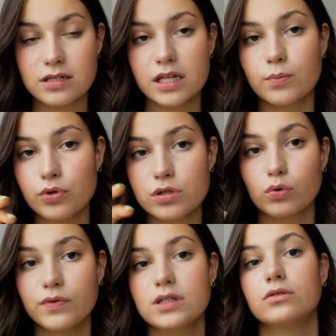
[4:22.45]
а не просто
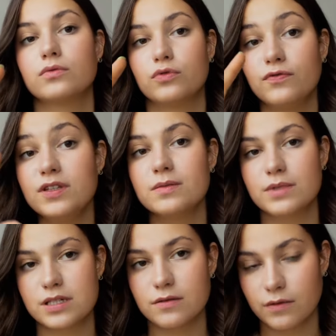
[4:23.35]
увидел
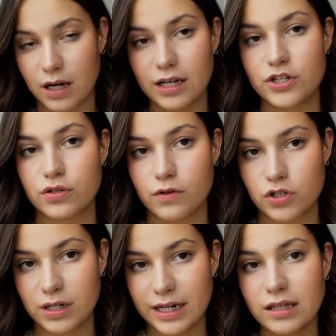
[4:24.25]
видимость количества
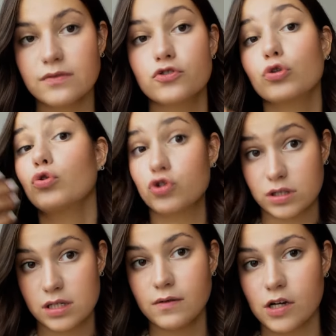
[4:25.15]
ваших клиентов, что тоже,
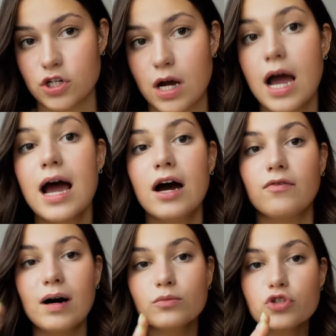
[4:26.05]
кстати, важно,
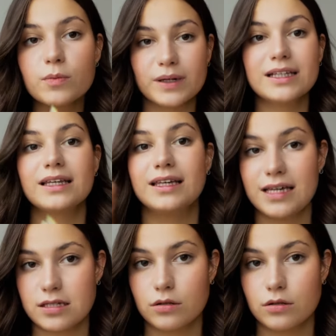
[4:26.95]
вам нужно брать кейсы.